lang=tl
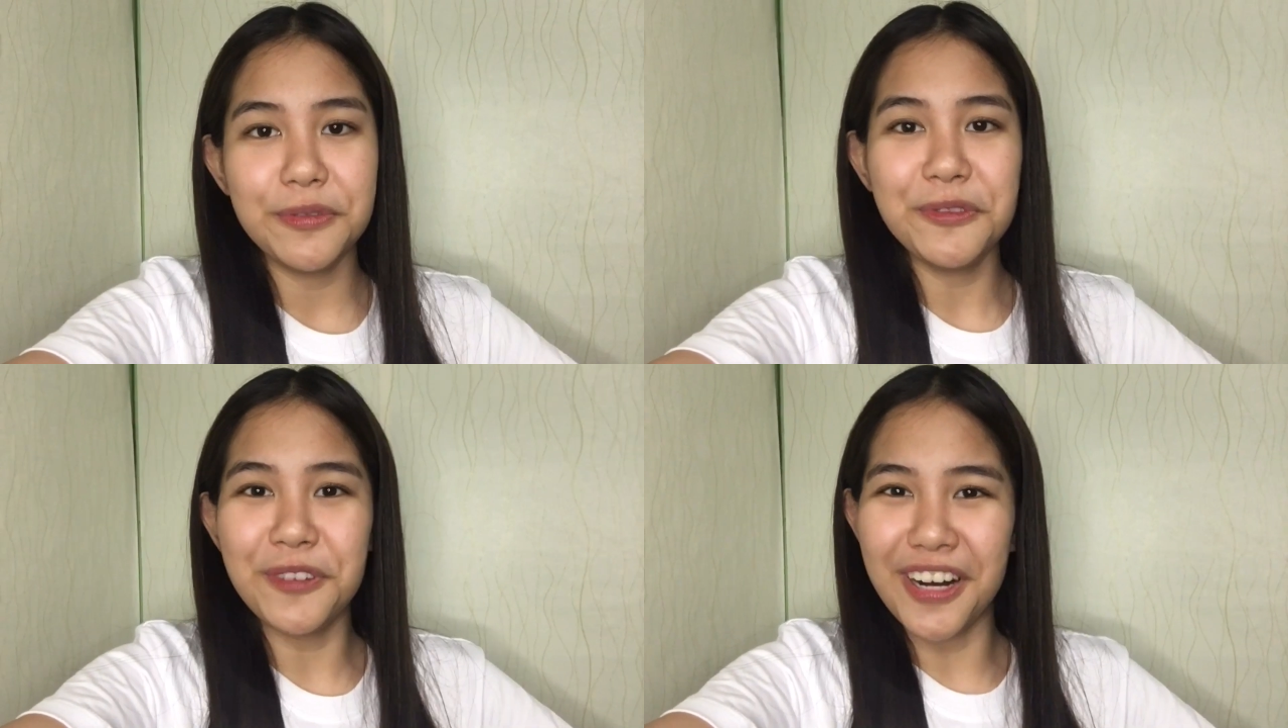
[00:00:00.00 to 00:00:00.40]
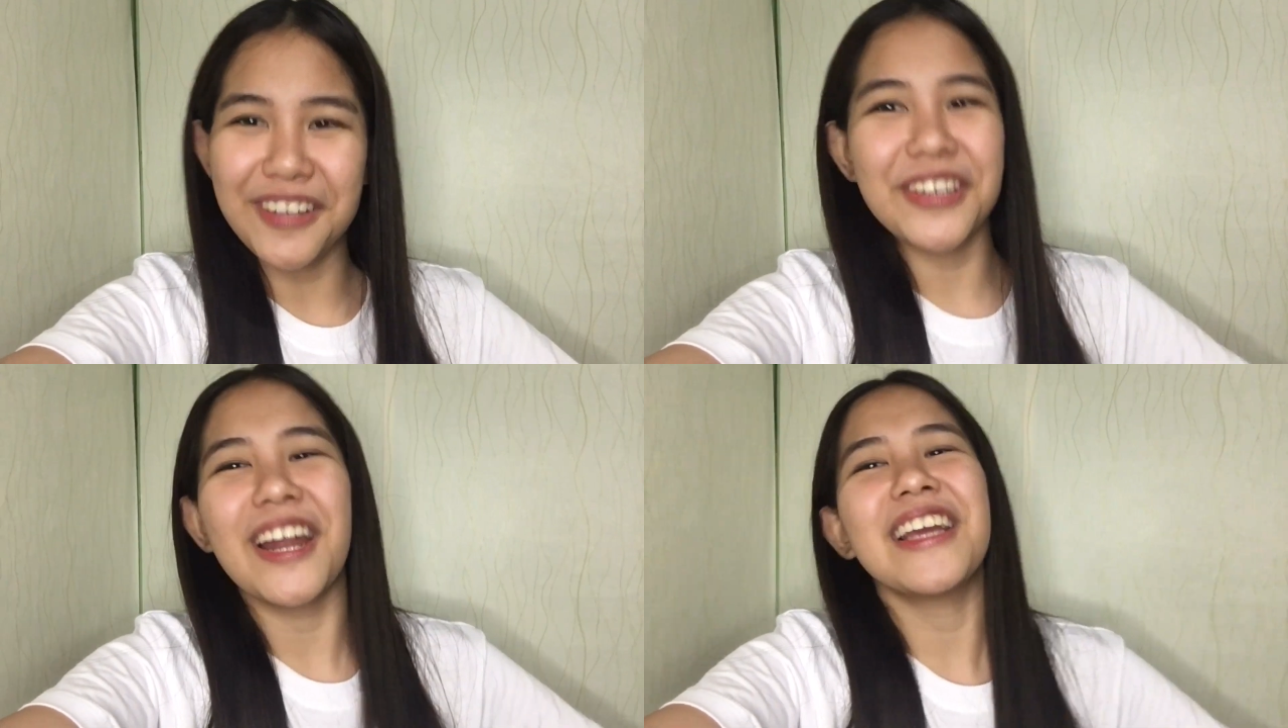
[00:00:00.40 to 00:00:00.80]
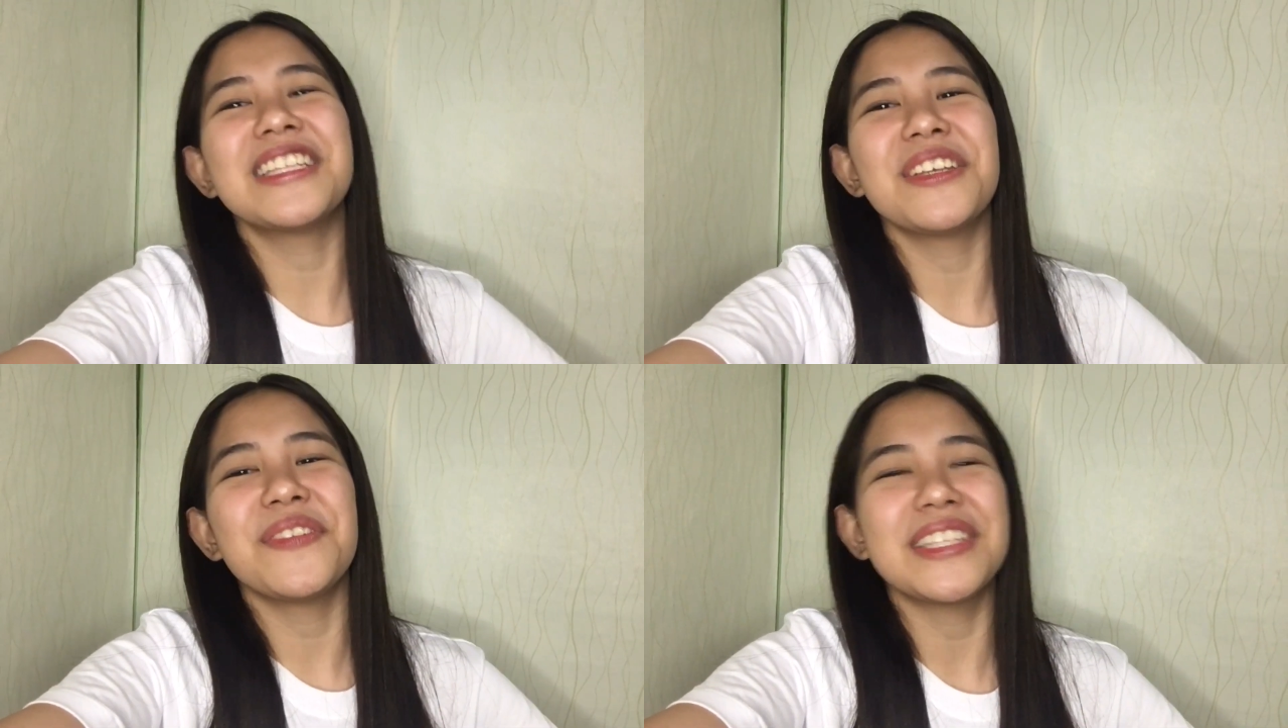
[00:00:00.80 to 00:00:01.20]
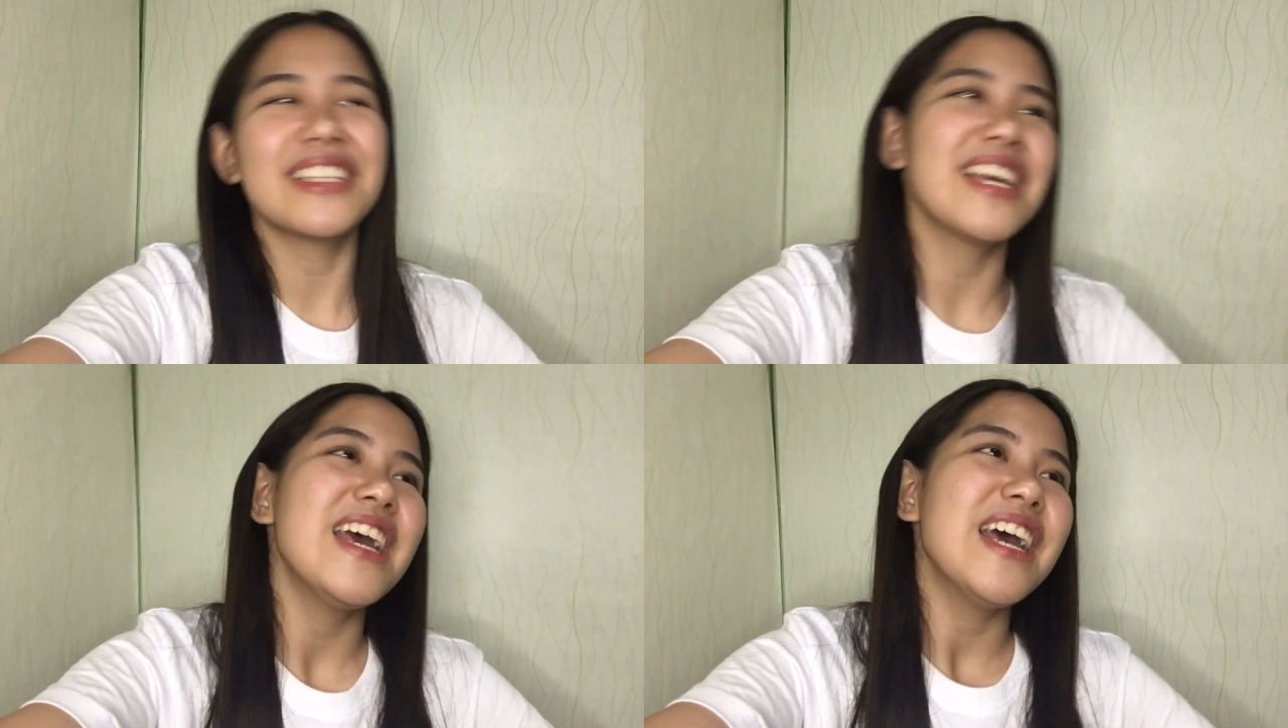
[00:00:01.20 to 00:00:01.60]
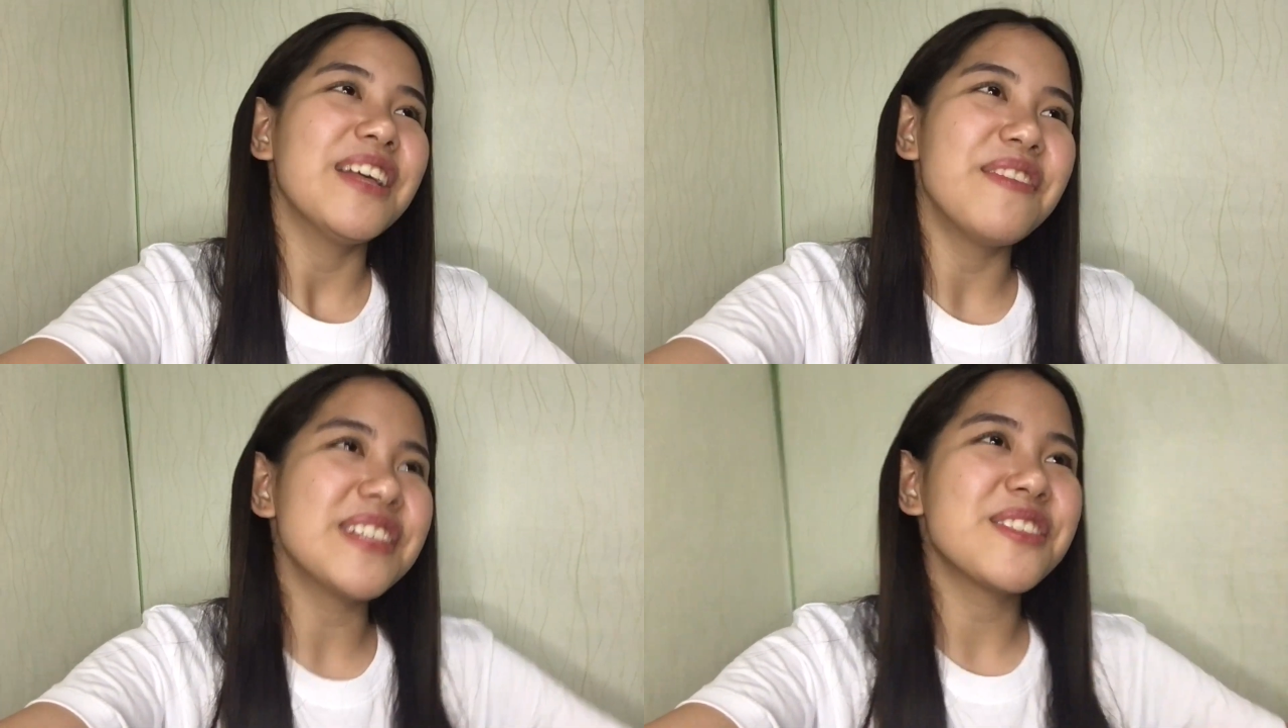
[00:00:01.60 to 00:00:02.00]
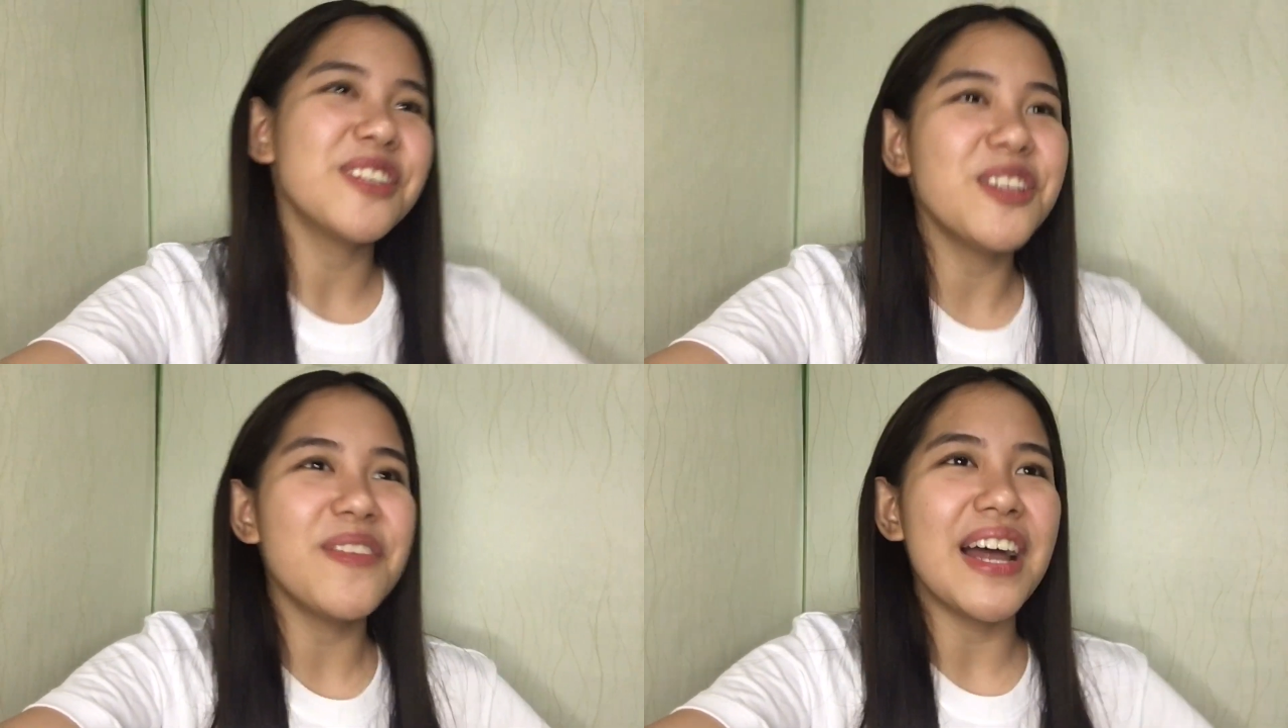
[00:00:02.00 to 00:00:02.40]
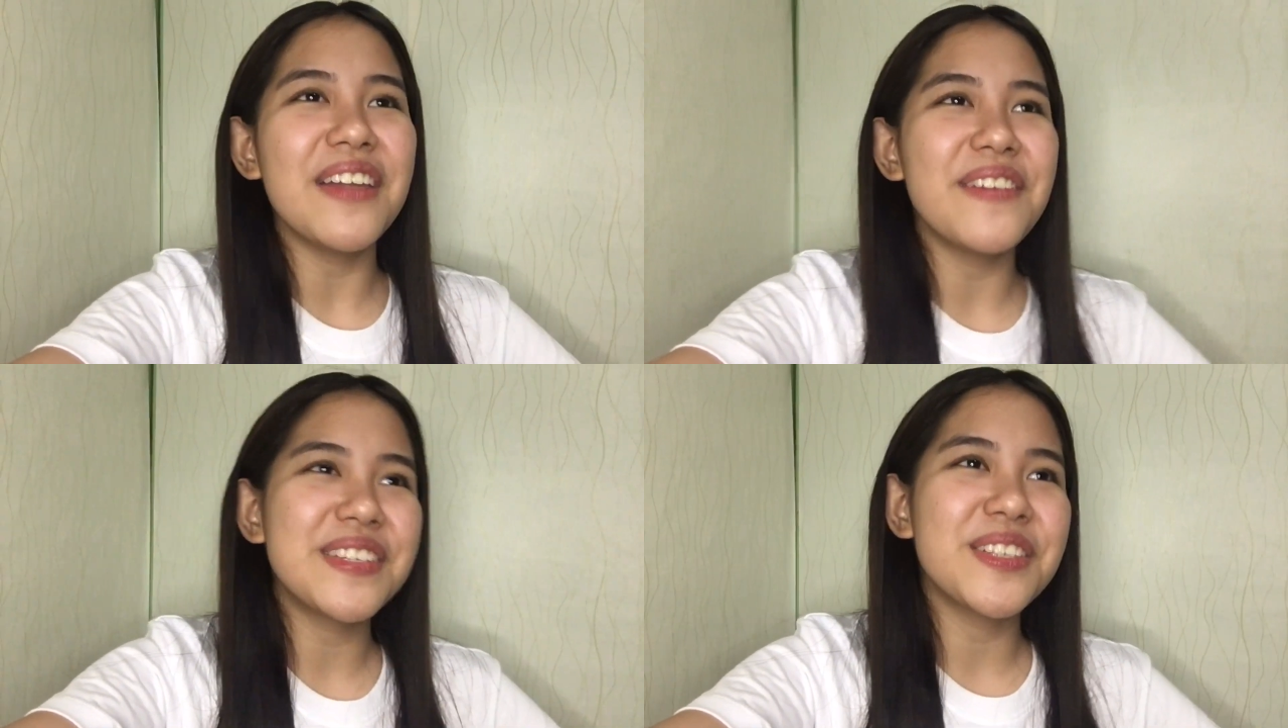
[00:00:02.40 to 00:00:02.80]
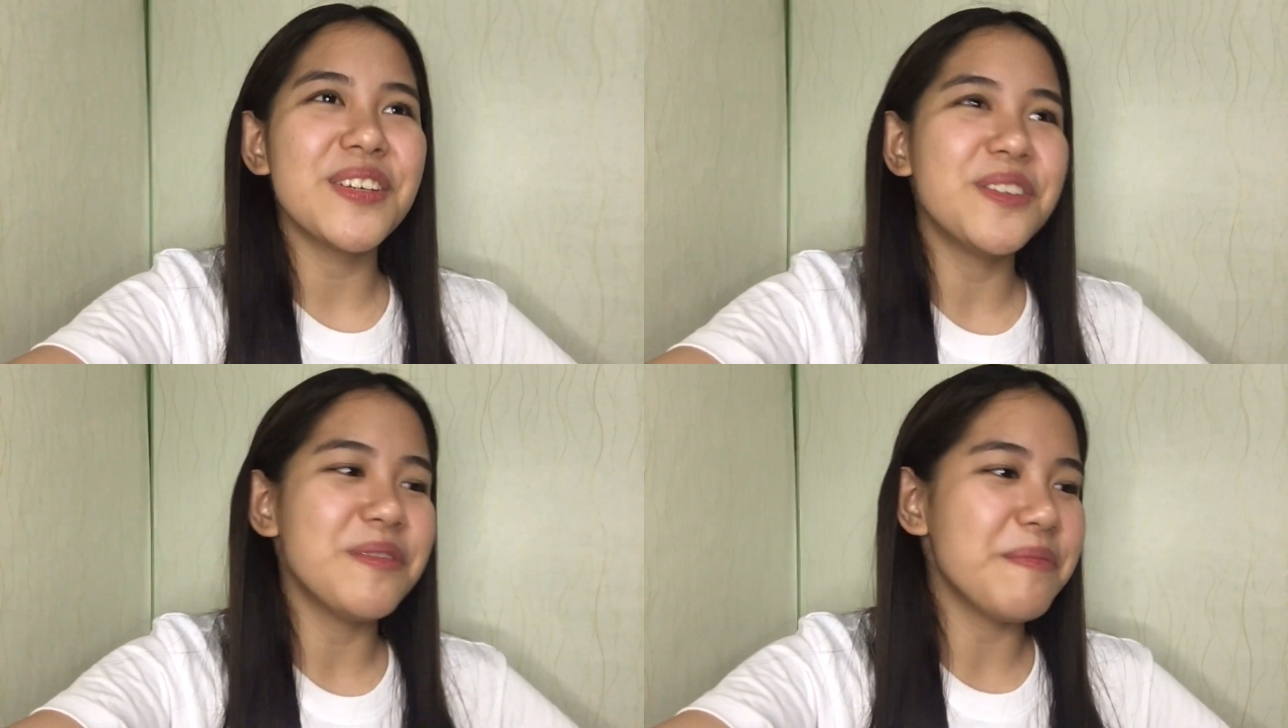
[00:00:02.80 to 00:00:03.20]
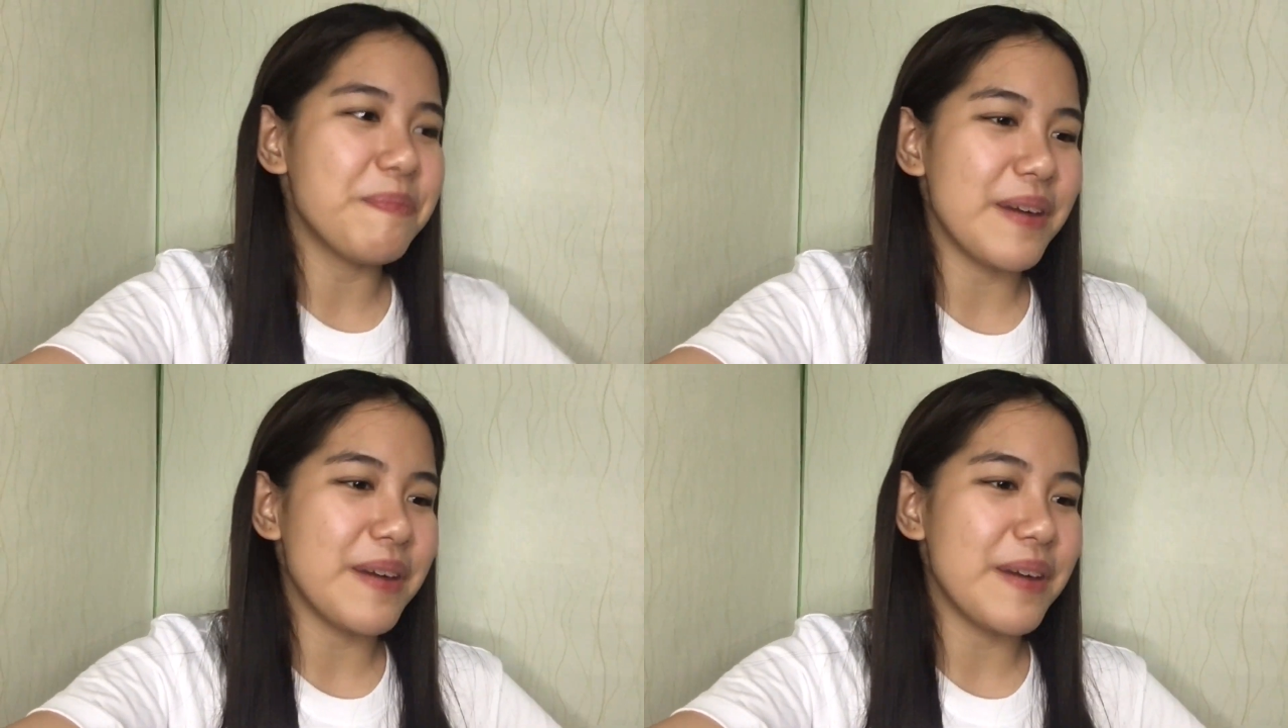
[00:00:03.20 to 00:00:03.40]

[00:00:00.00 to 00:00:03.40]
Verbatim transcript: Wow, creativity. Mas doon lumalabas yung